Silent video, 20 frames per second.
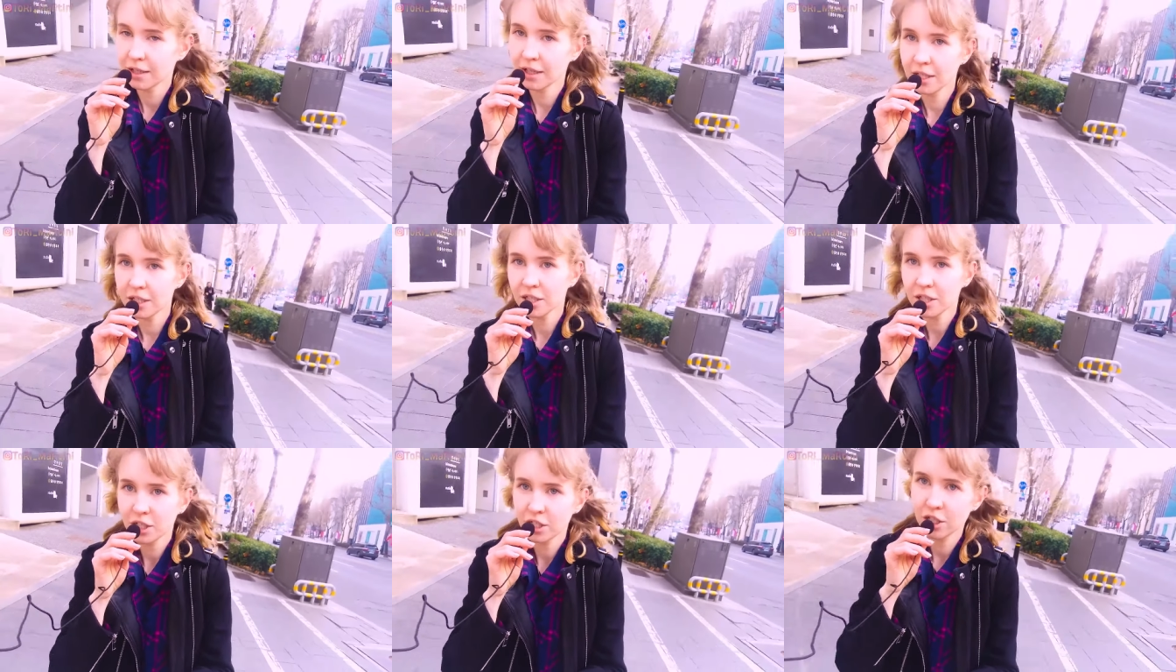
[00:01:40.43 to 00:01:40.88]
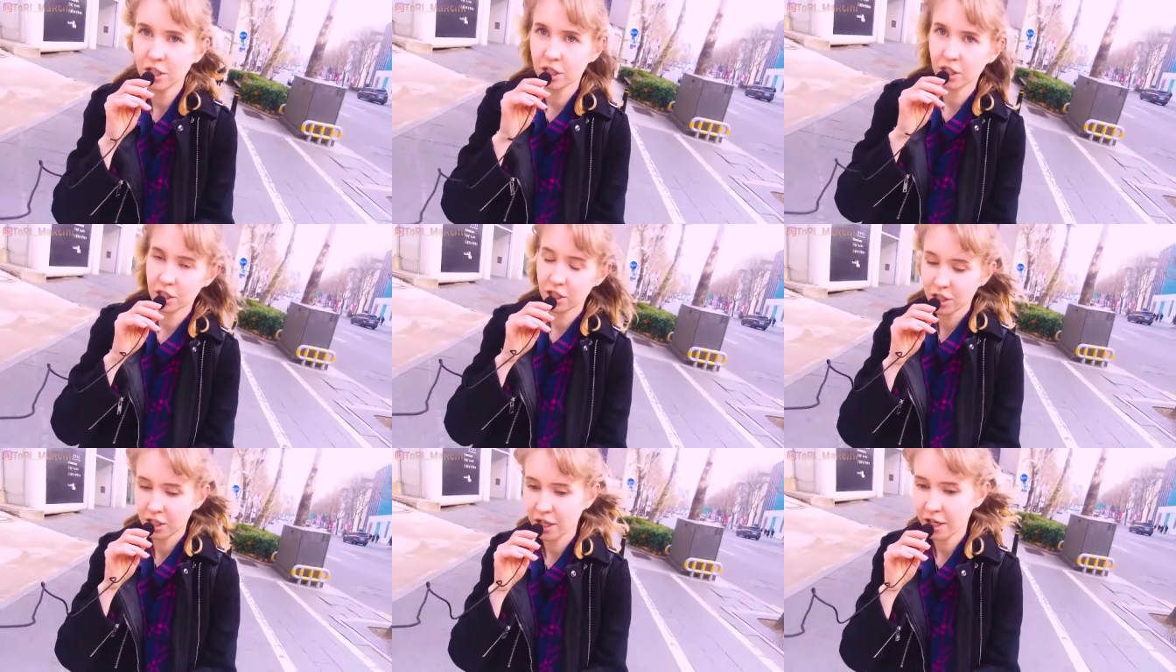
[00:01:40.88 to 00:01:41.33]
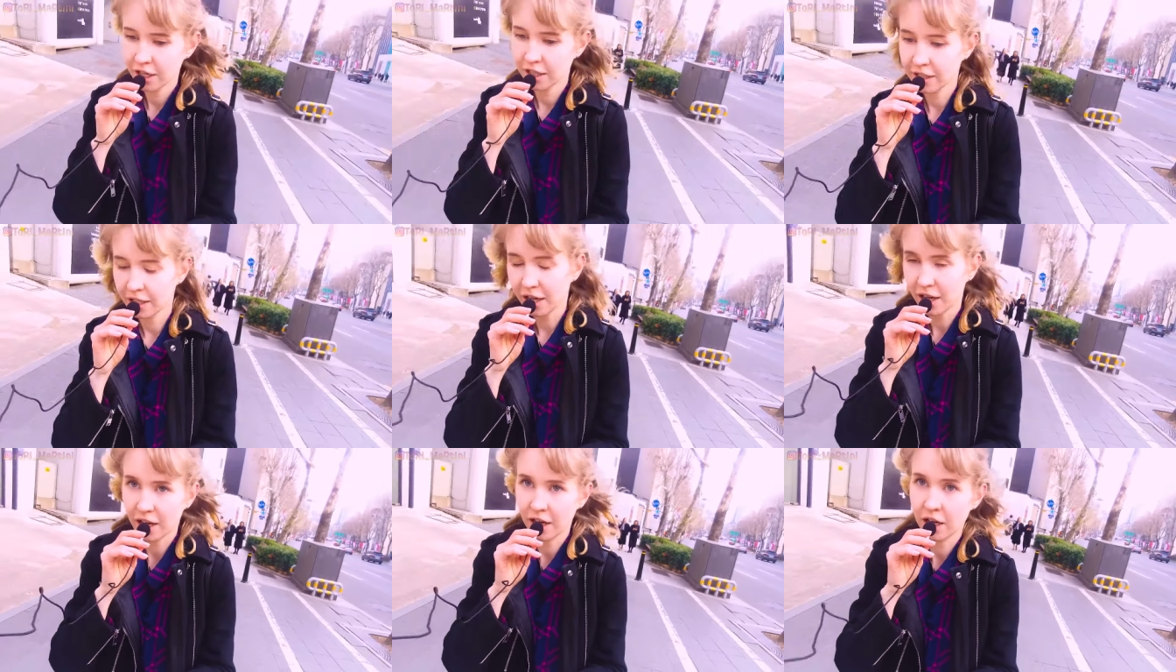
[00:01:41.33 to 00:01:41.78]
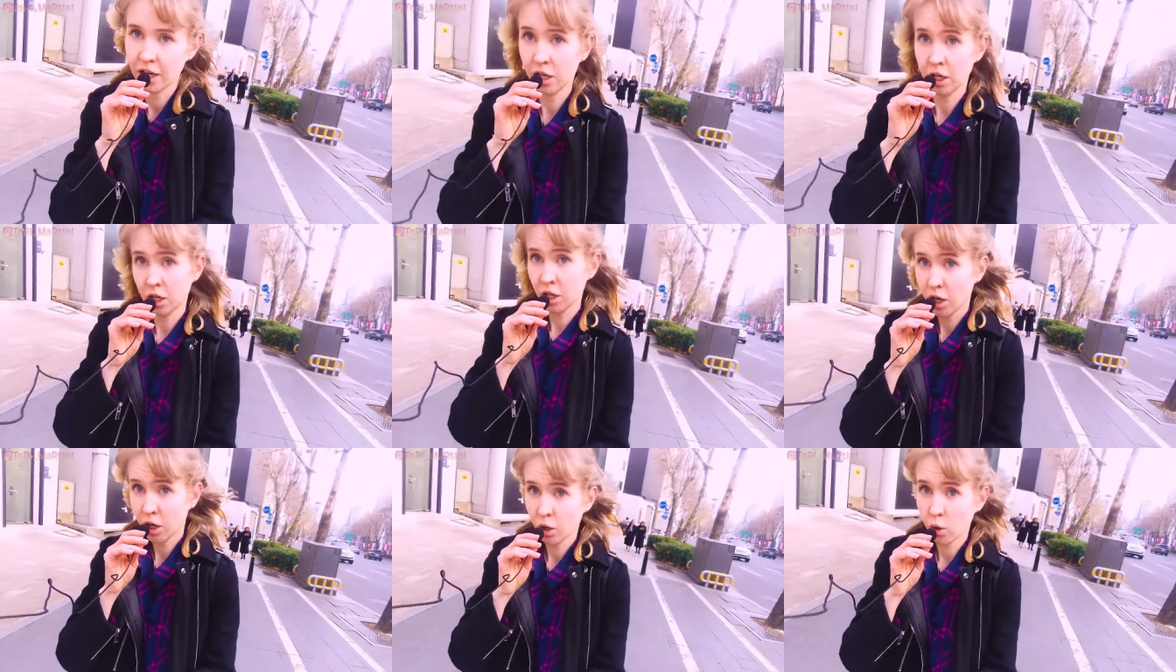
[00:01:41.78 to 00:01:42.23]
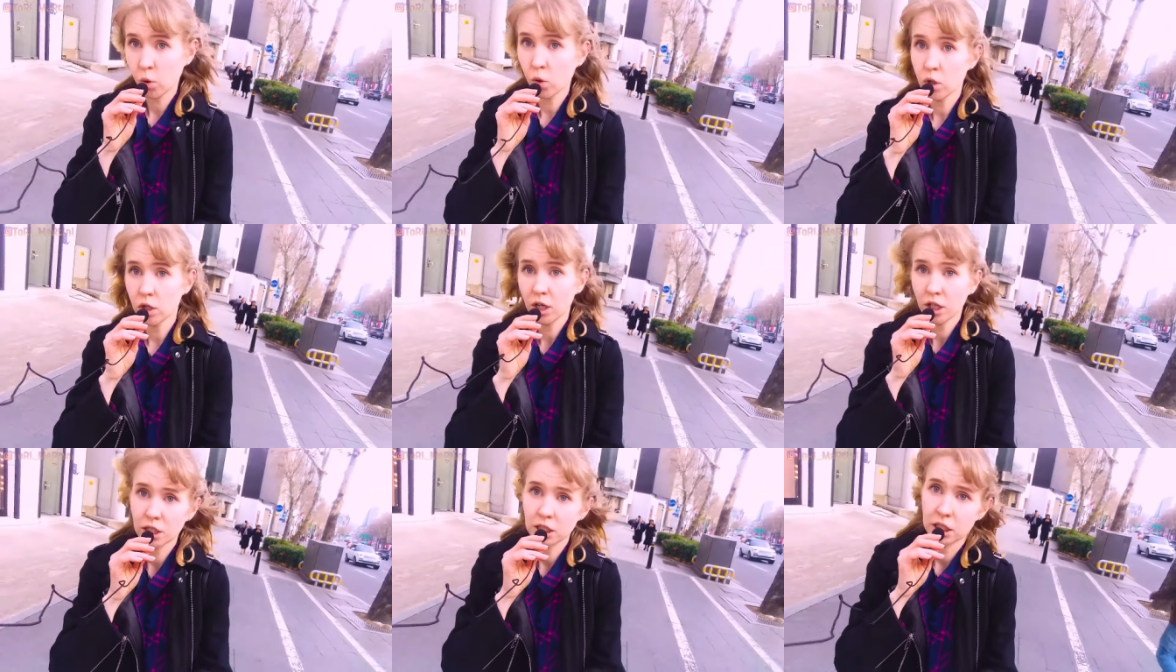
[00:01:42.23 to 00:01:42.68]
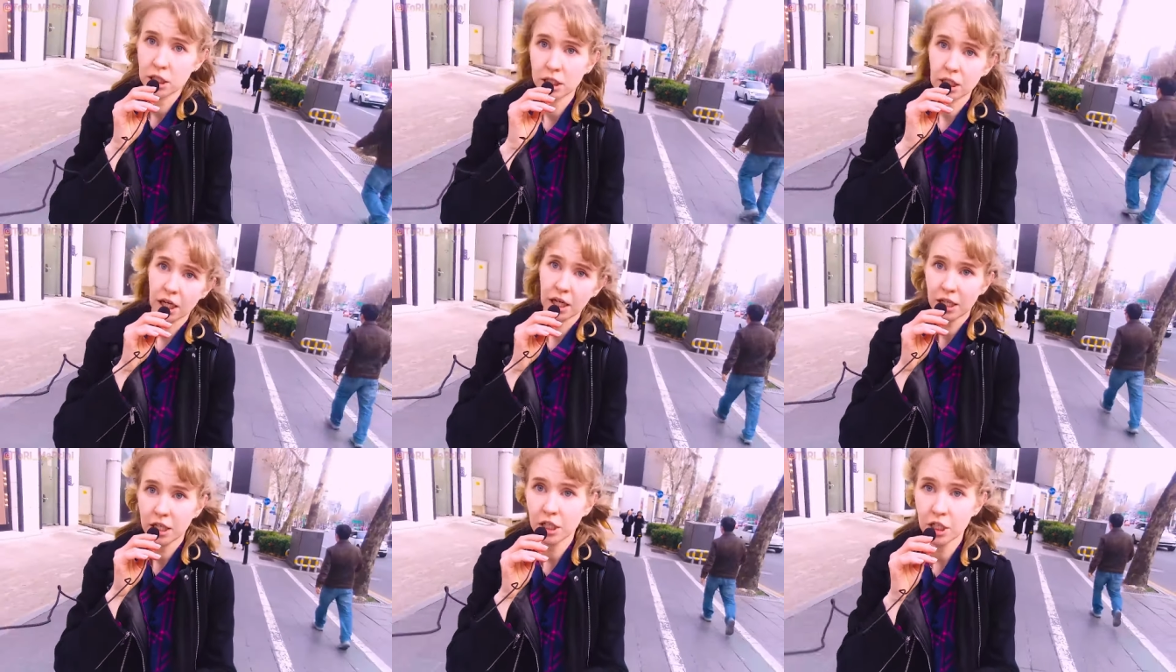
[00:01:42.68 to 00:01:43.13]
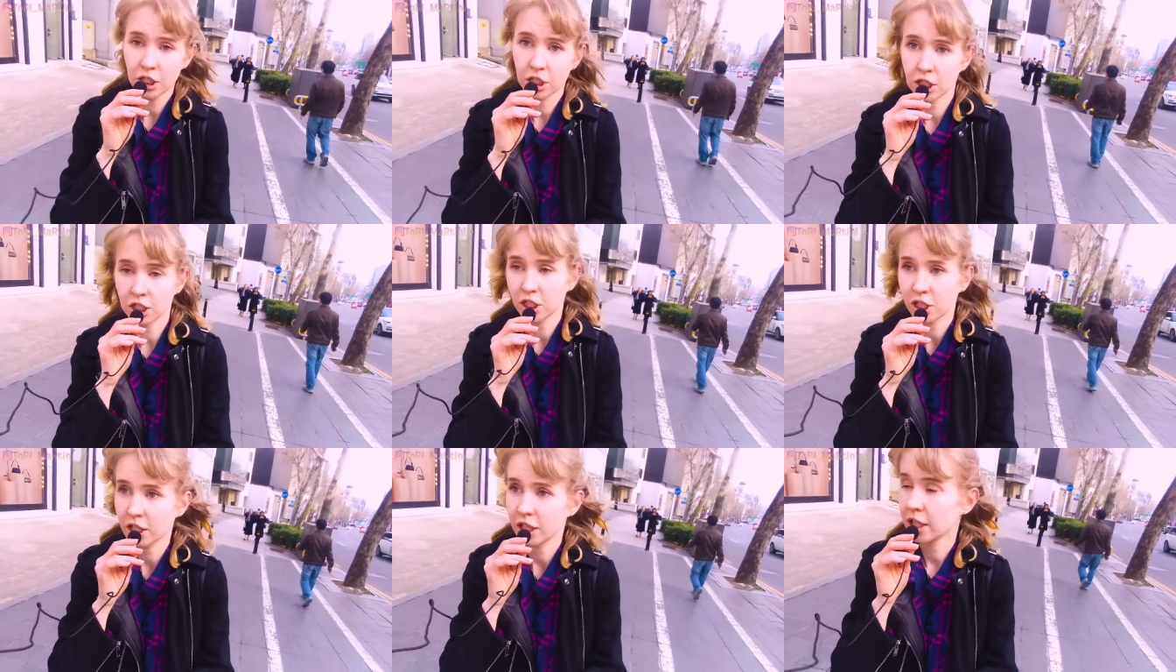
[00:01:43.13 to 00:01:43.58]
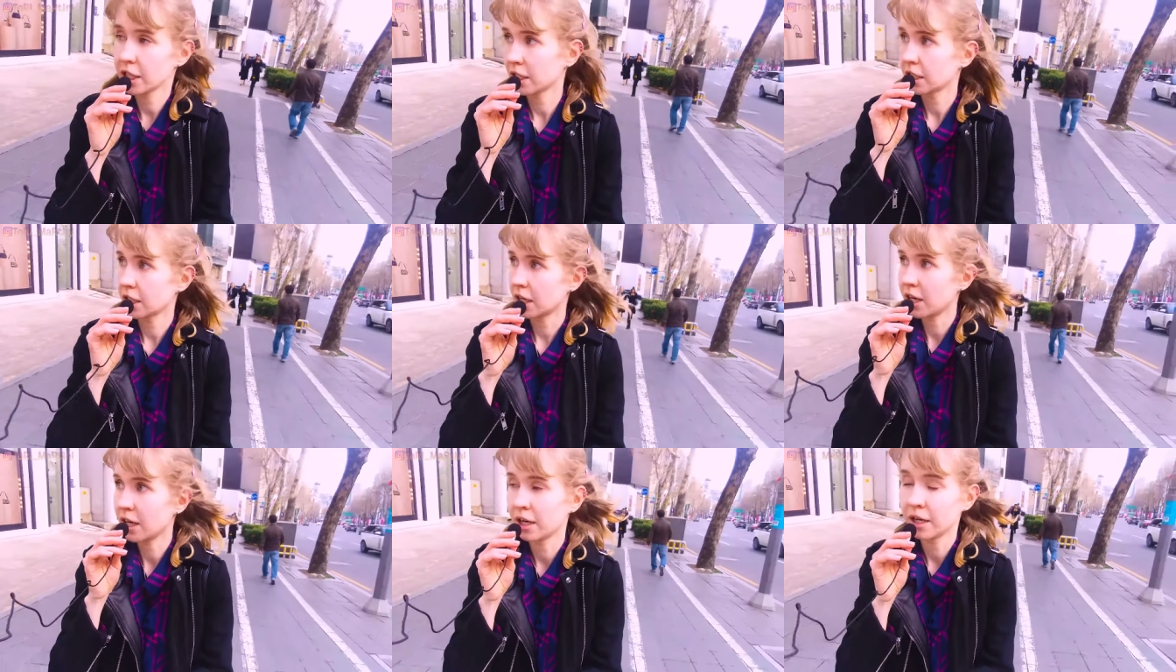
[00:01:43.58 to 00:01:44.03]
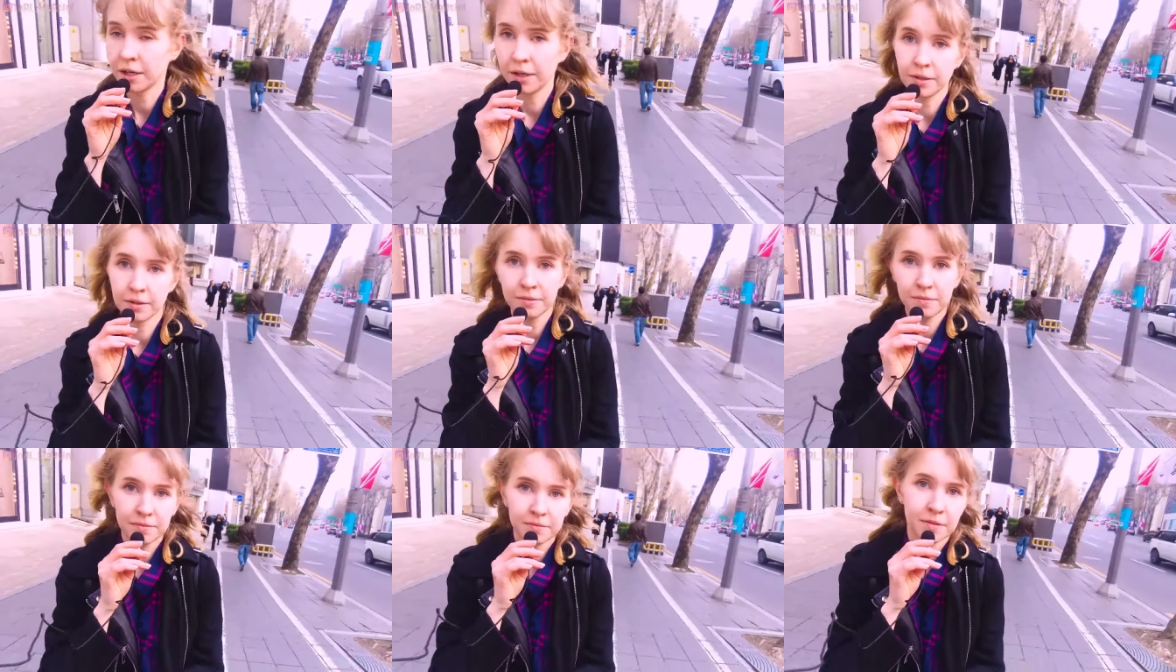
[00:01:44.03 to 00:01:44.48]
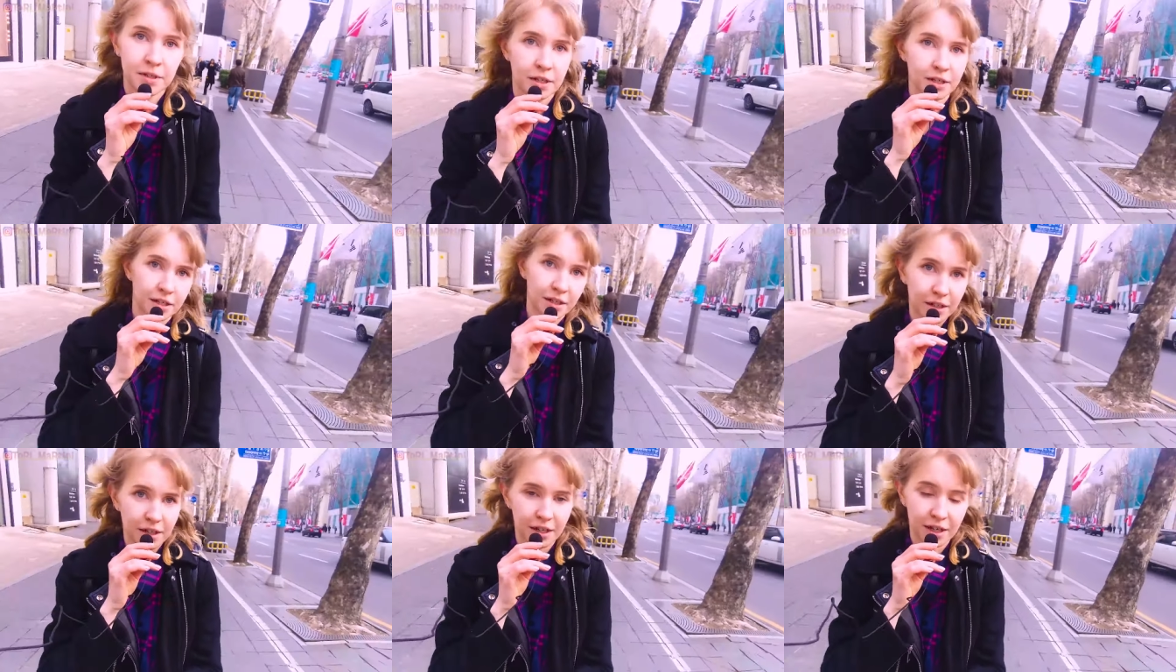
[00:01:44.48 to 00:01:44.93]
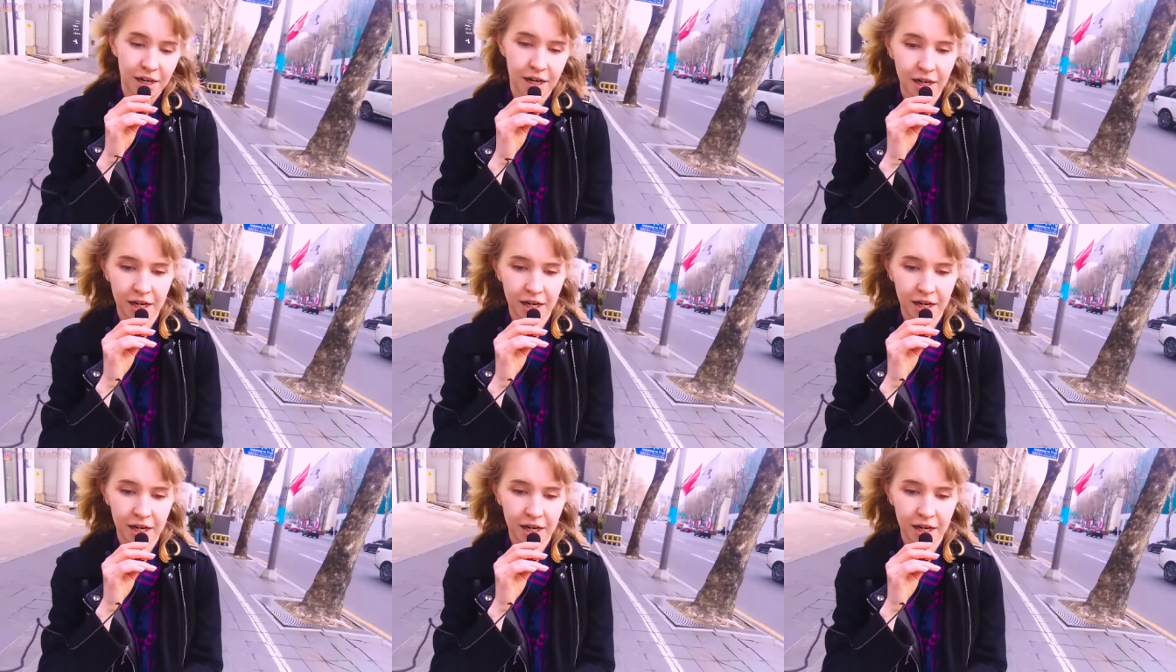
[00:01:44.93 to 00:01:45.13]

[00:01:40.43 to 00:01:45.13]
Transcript: Конечно же, это коексы, конечно же, это э,